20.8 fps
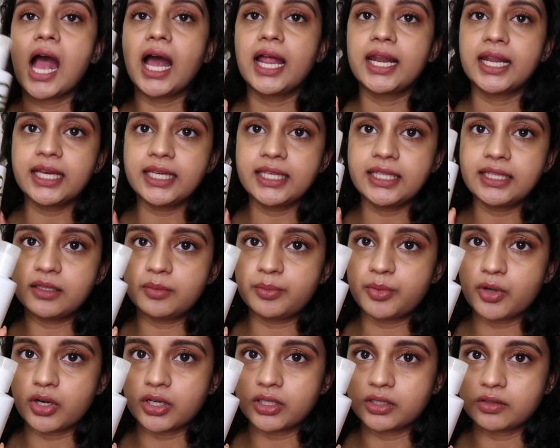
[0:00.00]
ஆனால் இந்த
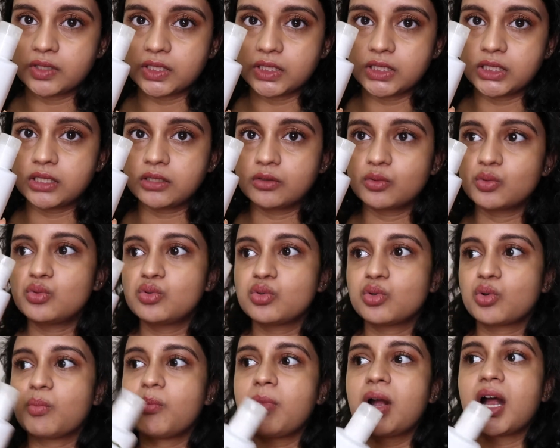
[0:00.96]
ப்ராடக்ட் வந்து
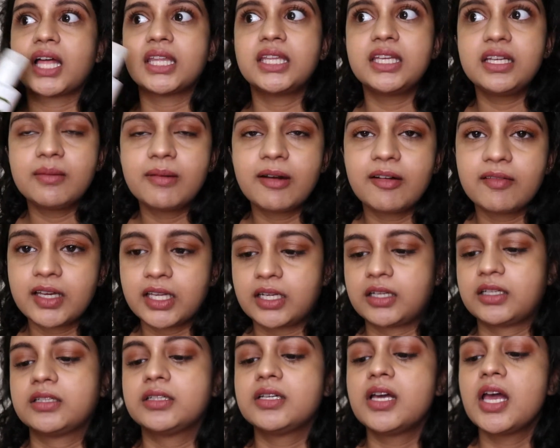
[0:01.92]
கொஞ்சம் ரொம்ப அதிகமாகவே
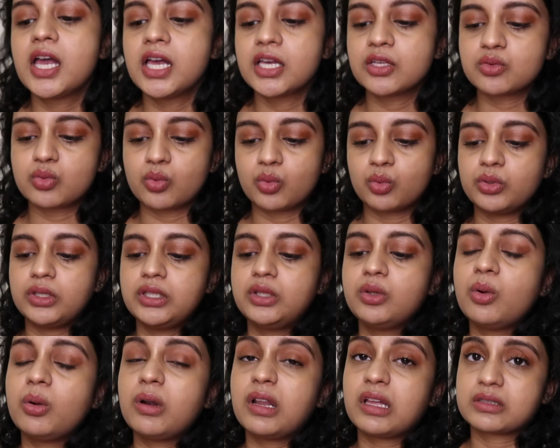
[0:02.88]
இருக்குது ஸோ
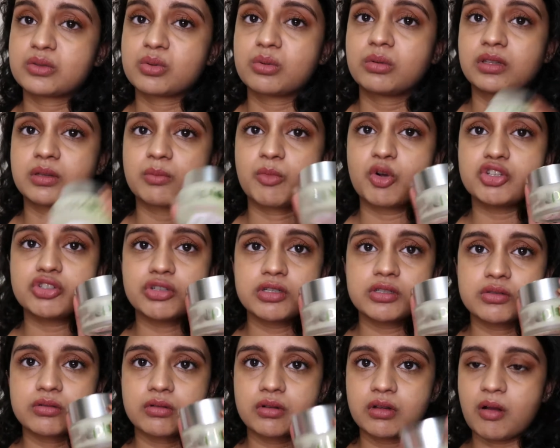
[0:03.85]
இதோட ஸோ இந்த
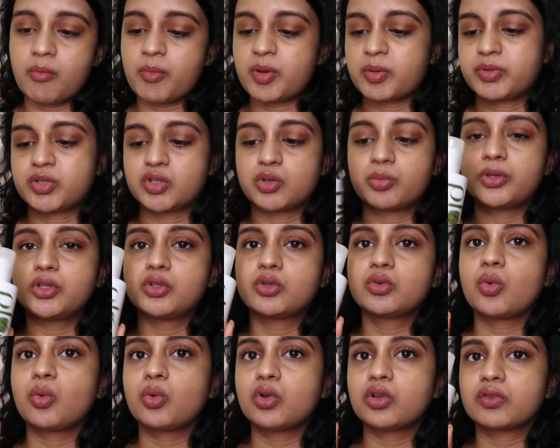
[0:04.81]
மாய்ஸ்சரைசரோட கம்பேர் பண்ணுறப்போ இந்த
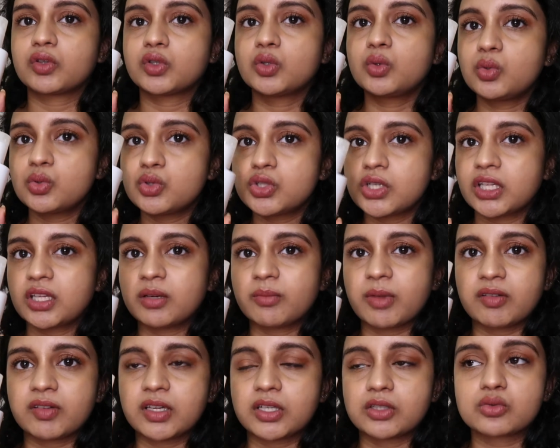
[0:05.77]
டோனர் வந்து கொஞ்சம்
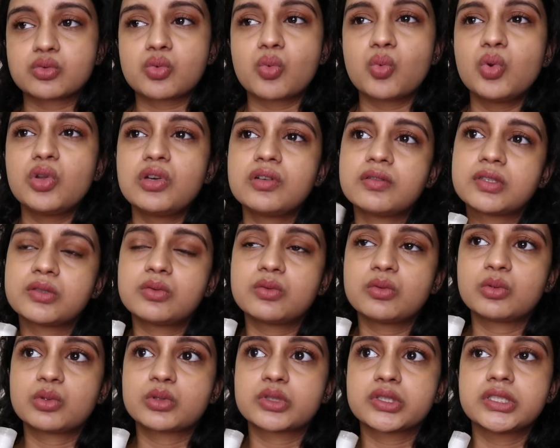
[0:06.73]
அதிகமாகவே இருக்கும் ஸோ உங்களுக்கு வந்து
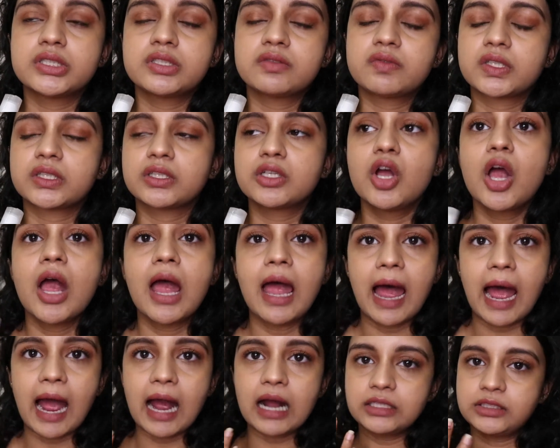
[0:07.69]
உங்களோட ஸ்கின் வந்து
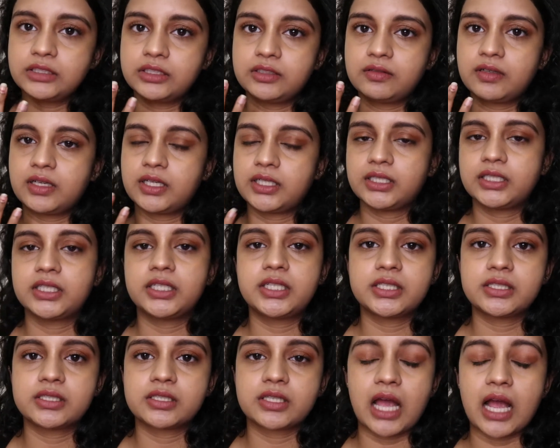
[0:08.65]
ஹே ஆக்டிவாக
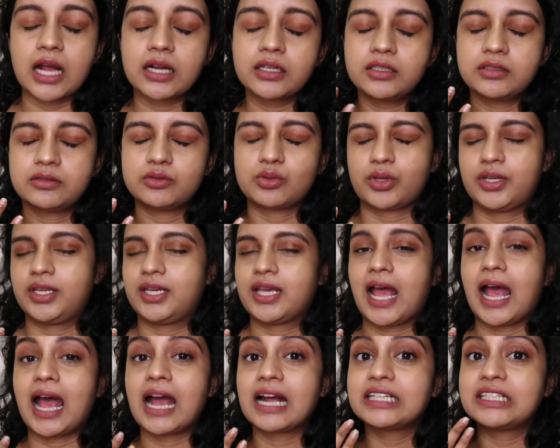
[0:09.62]
இன்க்ரீடியன்ஸ் ஆக்ட் சாரி
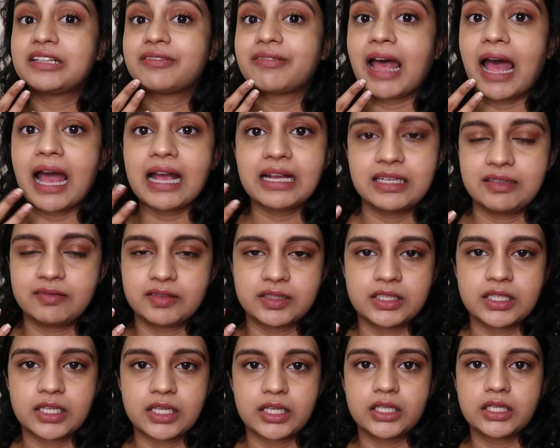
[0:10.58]
ஆக்டிவ் ஆக்னி
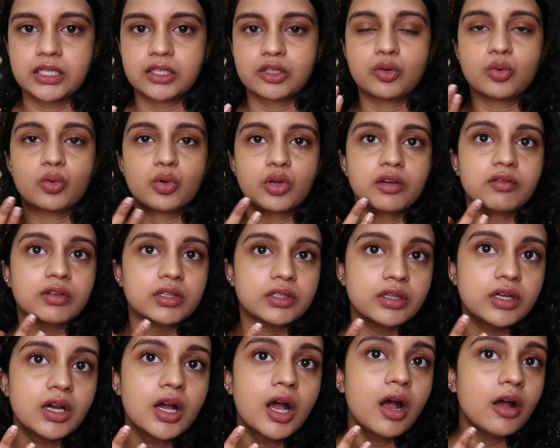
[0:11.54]
வந்து நிறைய இருக்குது உங்களுக்கு
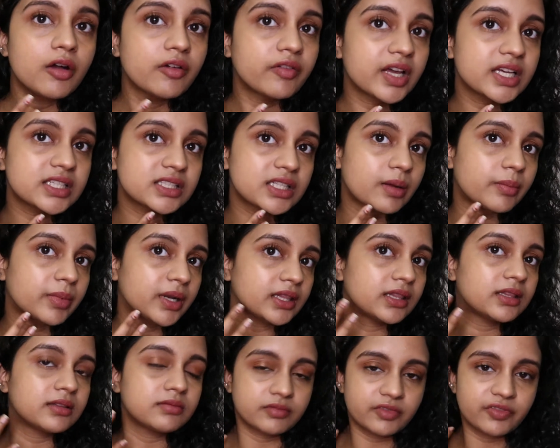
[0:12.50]
வந்து ஃபேஸில் அப்படியே
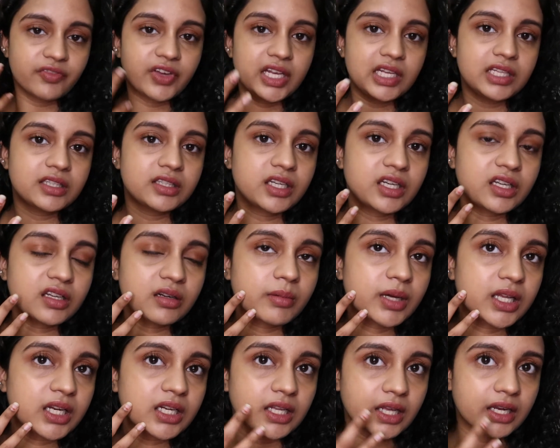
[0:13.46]
வெளில தெரியுற
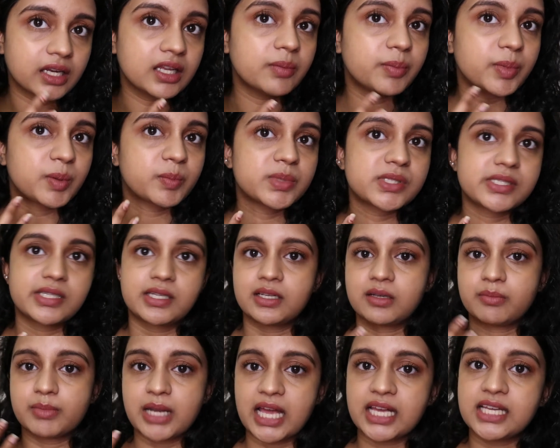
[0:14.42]
மாதிரி நிறைய பிம்பிள்ஸ்
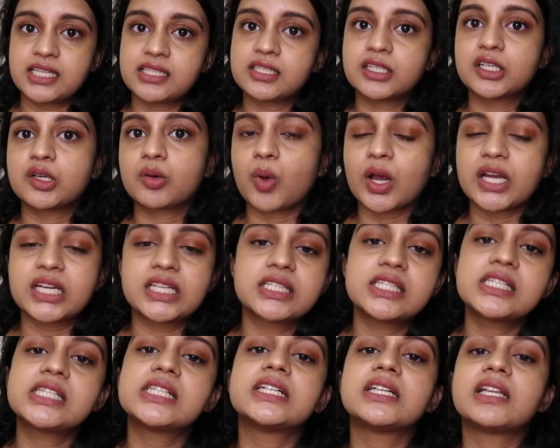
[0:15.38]
இருக்குது பிளாக்கெட்ஸ் இருக்குது
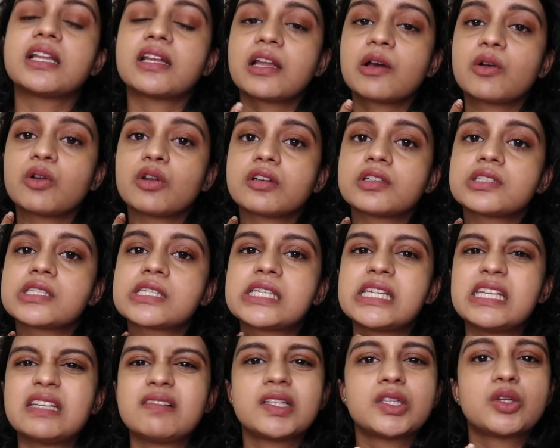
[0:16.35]
ஒயிட்டஸ் இருக்குது இல்லைனா உங்களுக்கு
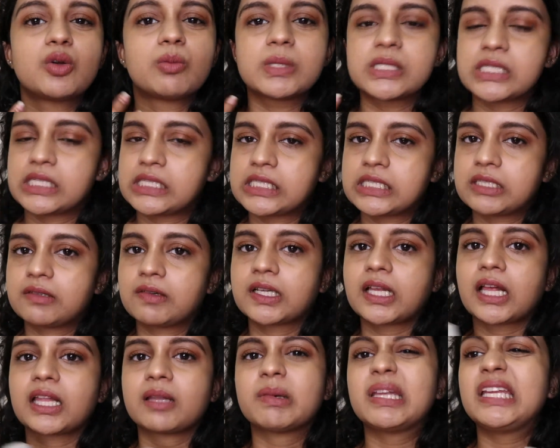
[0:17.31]
ஸ்கின் வந்து ரொம்ப சென்சிட்டிவாக
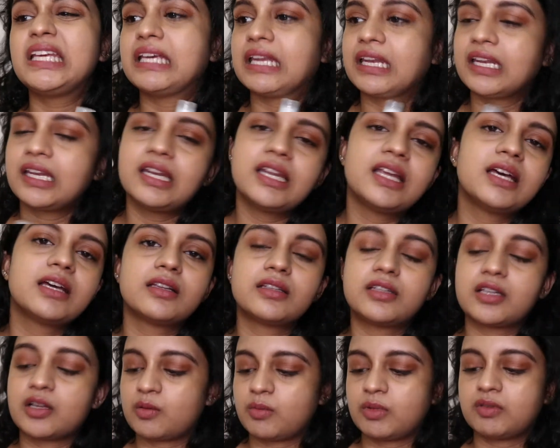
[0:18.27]
இருக்குது அந்த மாதிரி என்ன
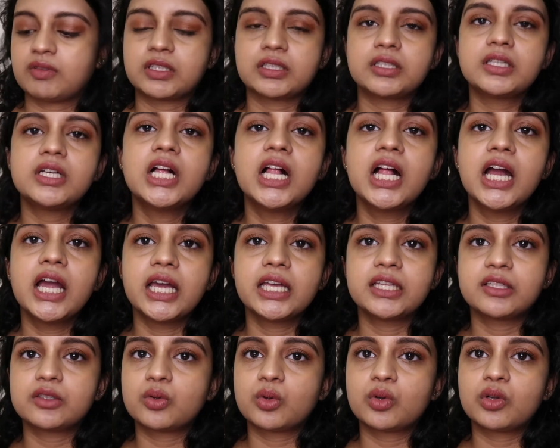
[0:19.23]
இருந்தாலுமே வந்து
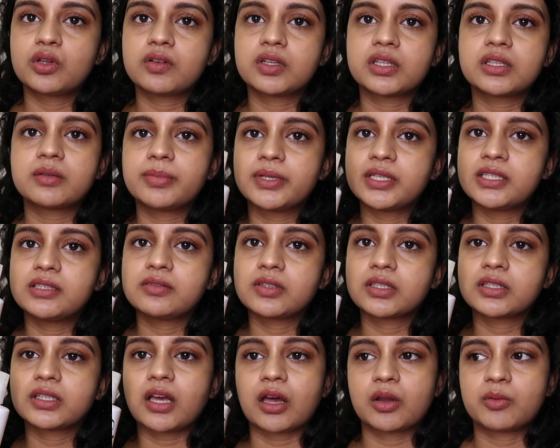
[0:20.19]
இந்த டோனர் வந்து ப்ளீஸ்
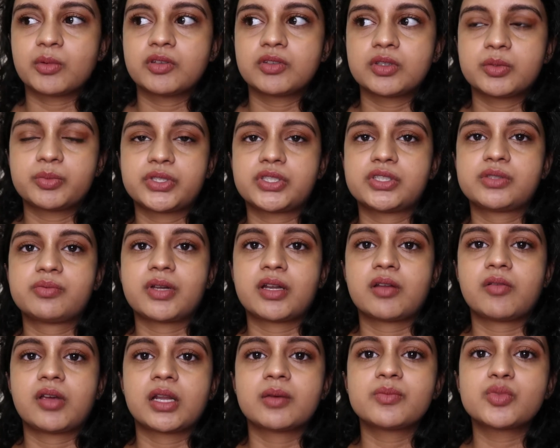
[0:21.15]
வந்து யாருமே வந்து பர்ச்சேஸ் பண்ண
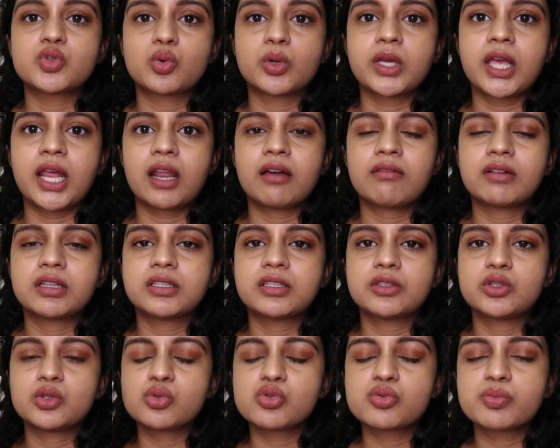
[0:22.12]
வேண்டாம் ஸோ ஏன்னா வந்து
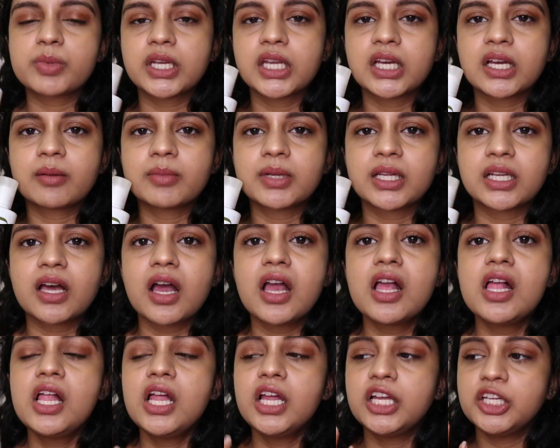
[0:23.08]
இதை யூஸ் பண்ணிங்க அப்படின்னா
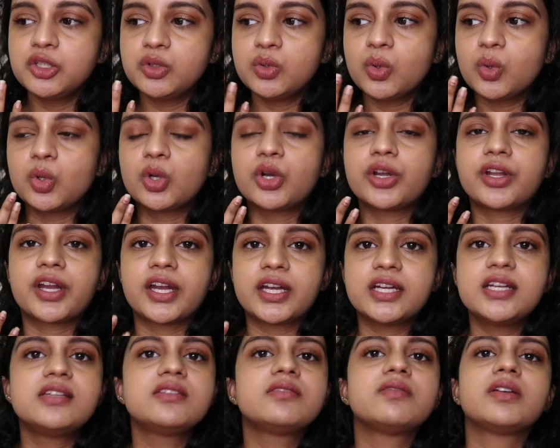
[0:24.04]
இன்னும் உங்களோட
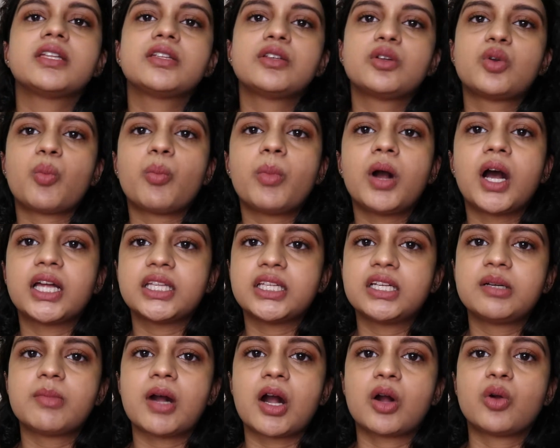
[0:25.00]
ரெட்னஸ் வந்து ரொம்ப
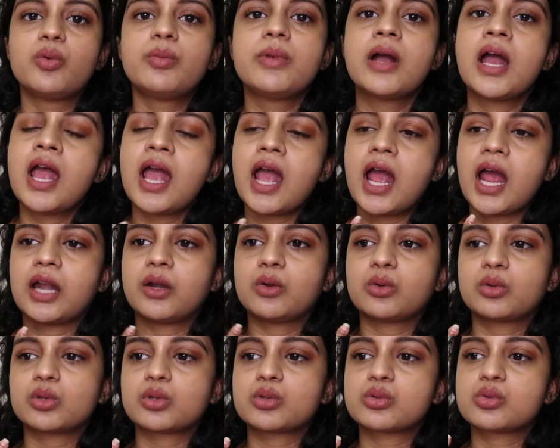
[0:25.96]
அதிகமாகும் அண்ட்
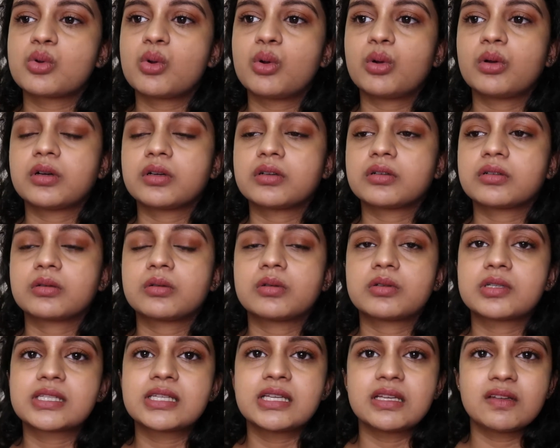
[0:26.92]
உங்களோட ஸ்கூ
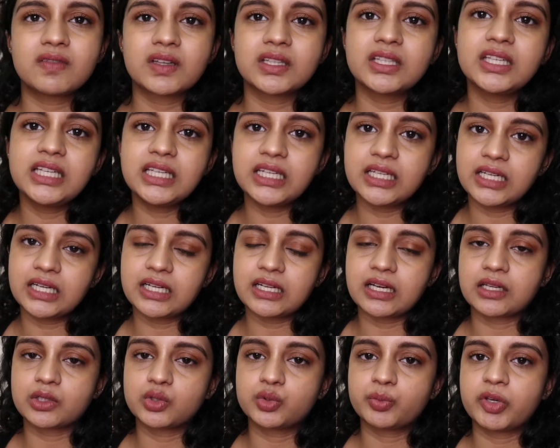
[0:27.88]
உங்களோட ஸ்கின் வந்து இரிட்டேட்
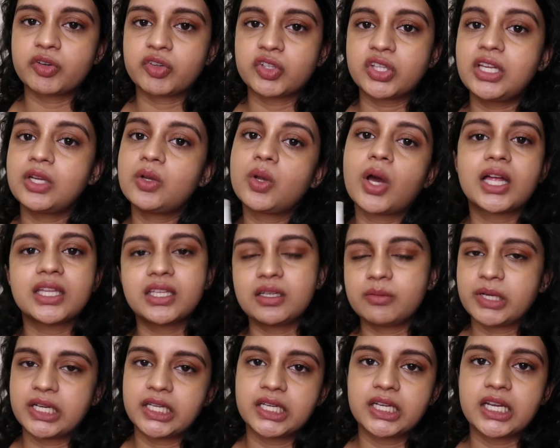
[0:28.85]
ஆகிறதுமே வந்து இன்னும்
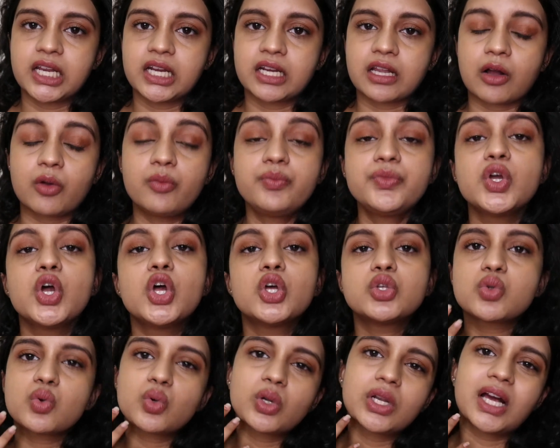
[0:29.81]
அதிகமாக இரிட்டேட் ஆகும்
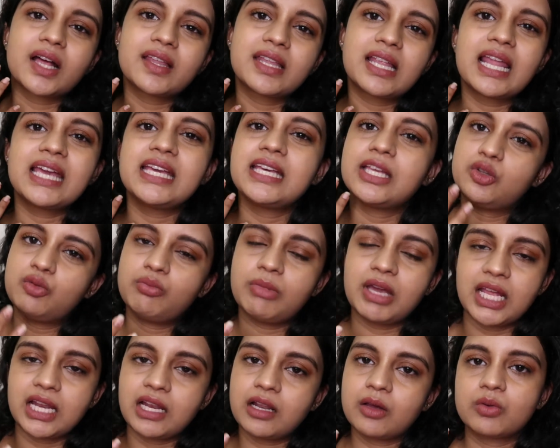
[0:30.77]
ஸோ உங்களுக்கு அதெல்லாம்
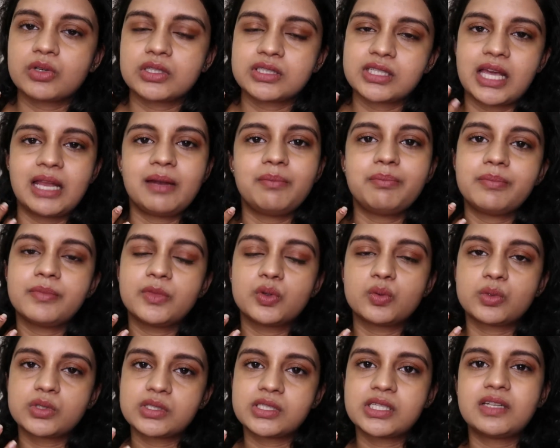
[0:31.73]
எதுவுமே இல்லை உங்கள் ஸ்கின்
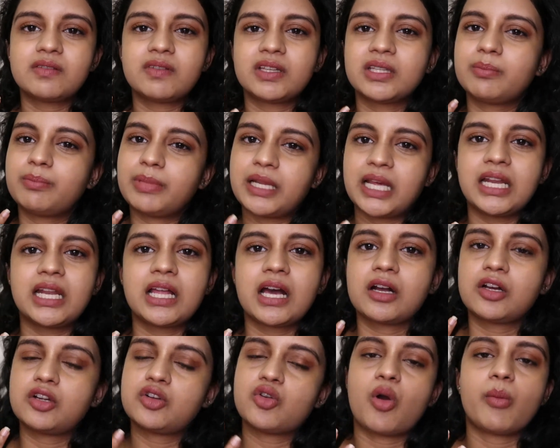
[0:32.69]
உங்கள் ஸ்கின் வந்து பிளெயினாக
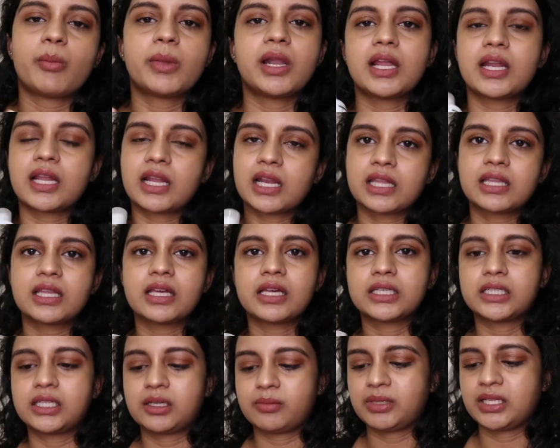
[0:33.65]
இருக்குது நார்மலாக நல்லா தான்
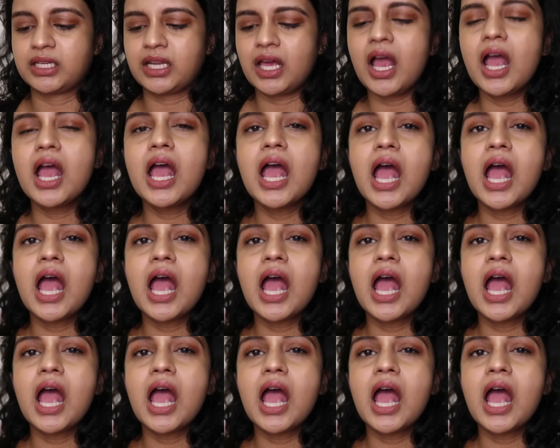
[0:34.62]
இருக்குது அப்படின்னா